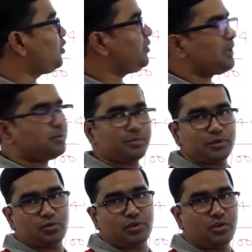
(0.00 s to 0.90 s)
दो में आप
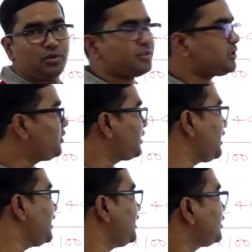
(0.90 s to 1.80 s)
सबसे छोटी कौन सी
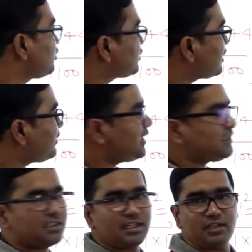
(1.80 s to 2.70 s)
होगी तो
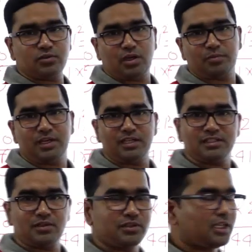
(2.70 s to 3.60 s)
चवालीस हजार एक सौ आपका
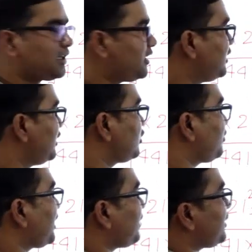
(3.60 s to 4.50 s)
आंसर हो जाएगा
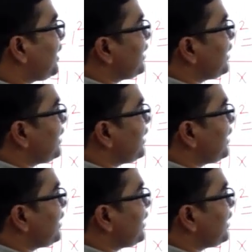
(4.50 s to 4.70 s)
तो फिर आपका